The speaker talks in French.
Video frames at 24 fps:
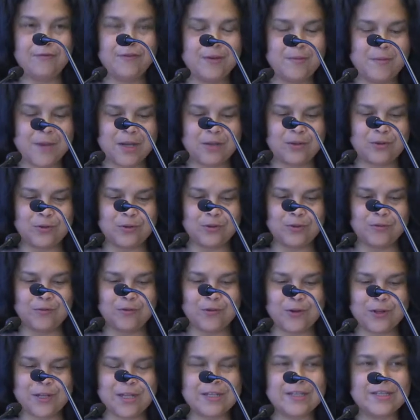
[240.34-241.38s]
faits Mathieu, vous
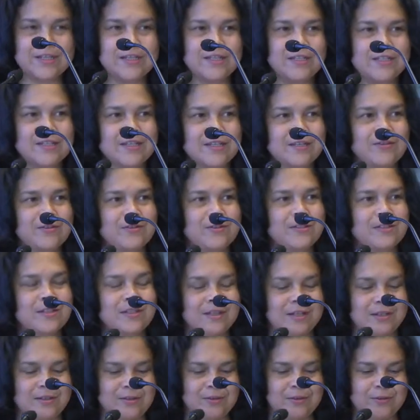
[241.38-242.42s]
connaissez cette
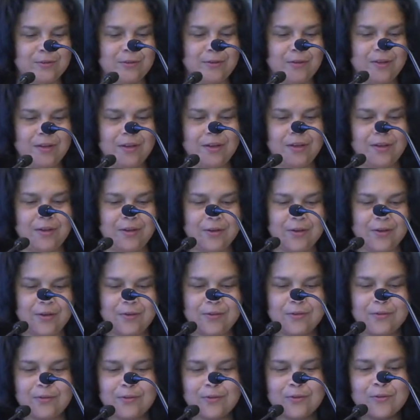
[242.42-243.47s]
citation que
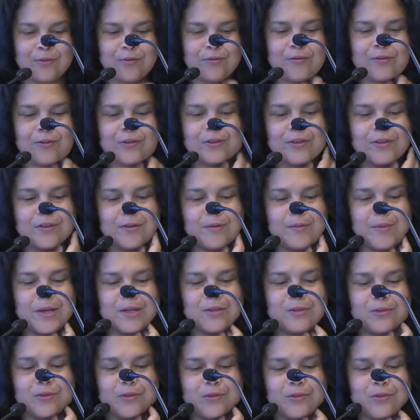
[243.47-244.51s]
l'on trouve dans
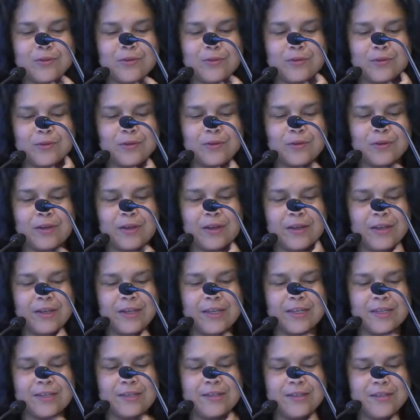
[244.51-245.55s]
Mathieu, euh,
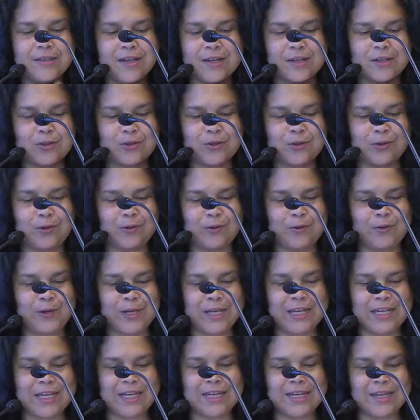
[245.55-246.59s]
qui dit à
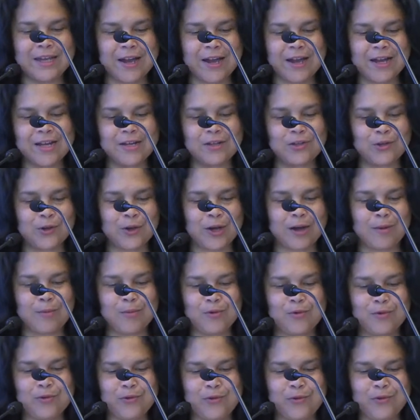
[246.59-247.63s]
celui qui a, il sera
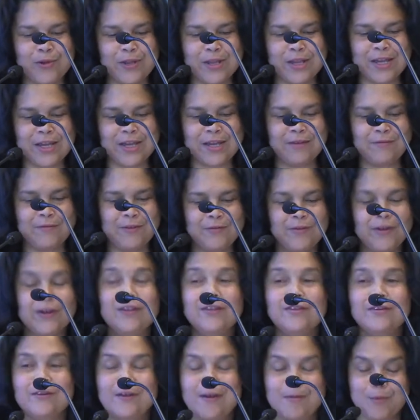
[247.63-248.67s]
beaucoup donné, il vivra
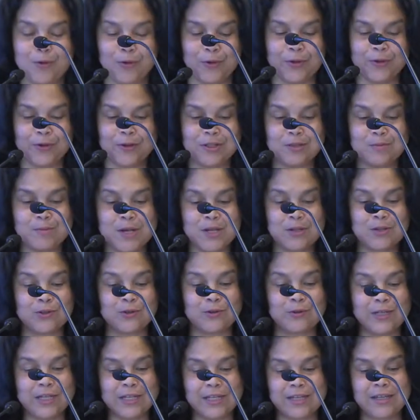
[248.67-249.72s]
dans l'abondance, mais à
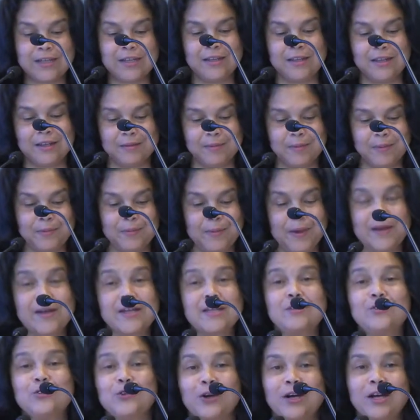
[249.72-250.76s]
celui qui n'a pas,
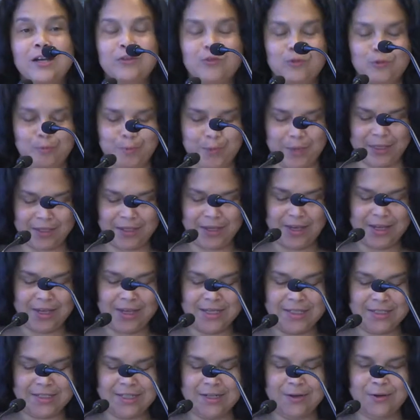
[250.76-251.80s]
il sera tout pris.
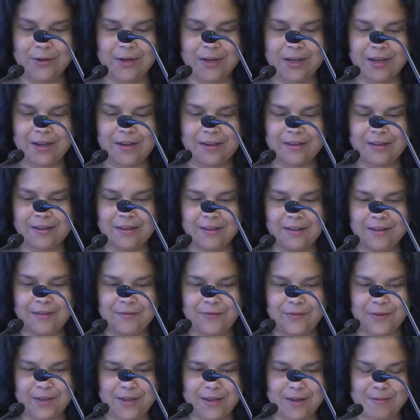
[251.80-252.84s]
C'est le cas
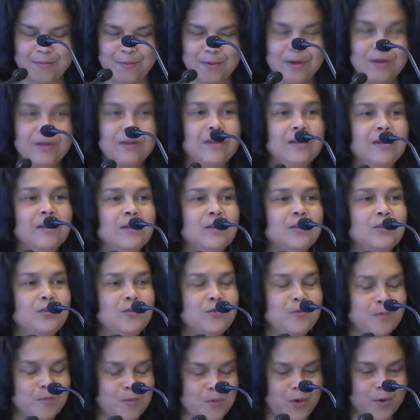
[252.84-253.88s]
finalement
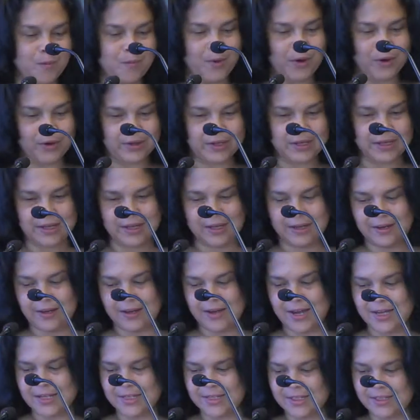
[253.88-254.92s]
d'un
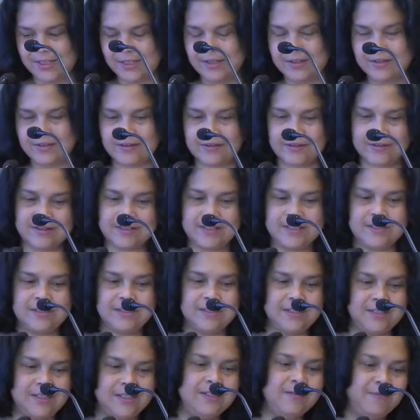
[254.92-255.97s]
portrait assez euh,
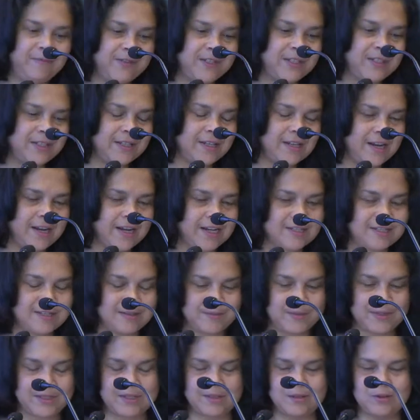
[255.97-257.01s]
difficile à
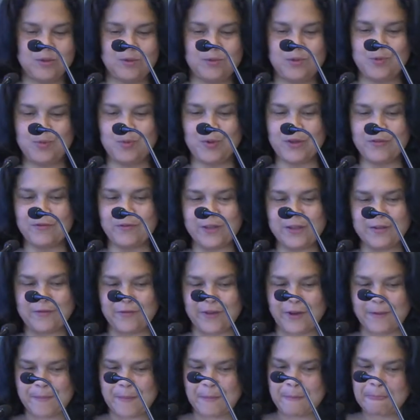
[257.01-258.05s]
accepter du point de vue des
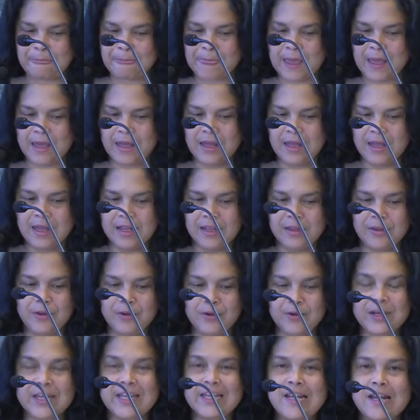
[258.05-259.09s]
femmes.
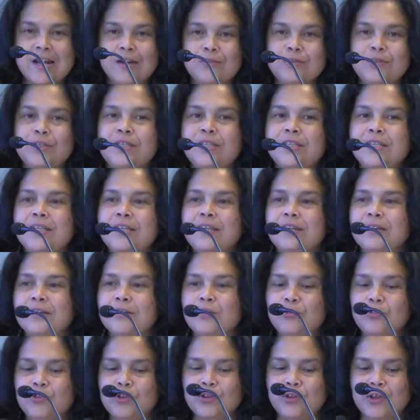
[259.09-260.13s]
Donc il y a aussi euh,
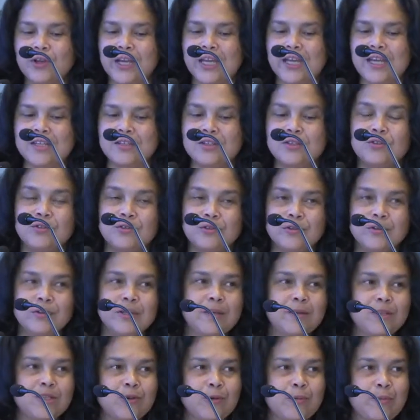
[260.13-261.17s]
d'autres questions
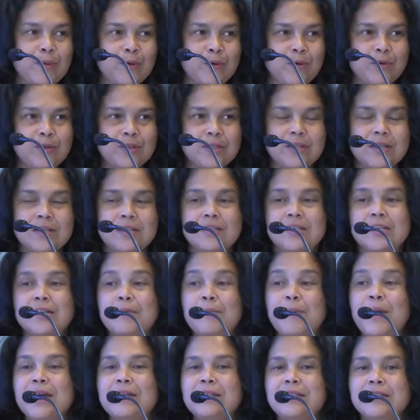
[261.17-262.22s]
qui se posent, hein. c'est les
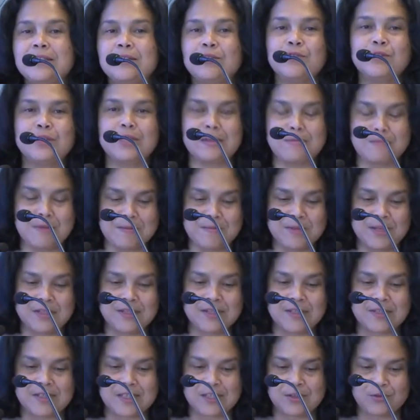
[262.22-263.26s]
pratiques au sein même des
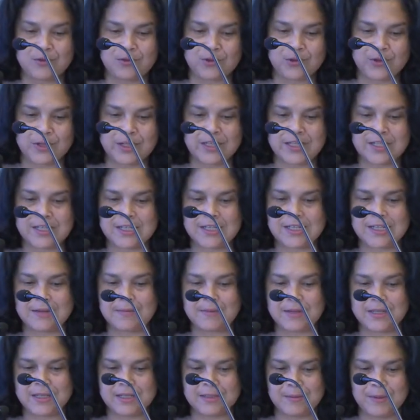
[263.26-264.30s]
institutions et des
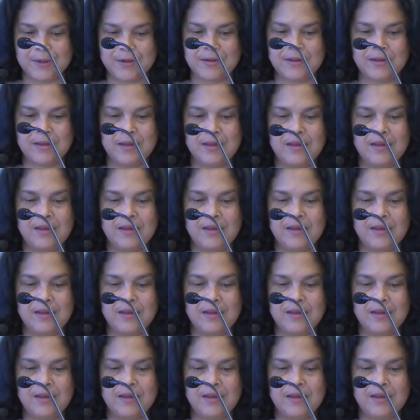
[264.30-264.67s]
établissements,